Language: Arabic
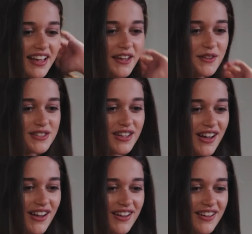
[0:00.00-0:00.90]
ايوه
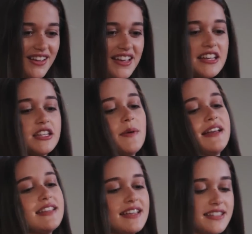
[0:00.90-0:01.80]
صح طب
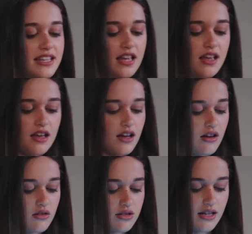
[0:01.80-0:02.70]
هي تاتي ايه
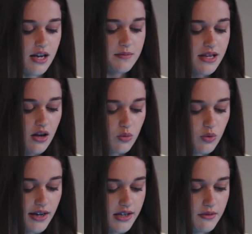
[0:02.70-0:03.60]
خلاص انا همسح
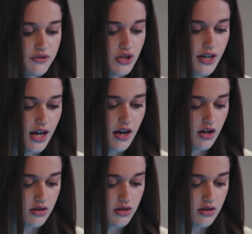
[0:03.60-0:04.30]
وكأن مفيش اي حاجه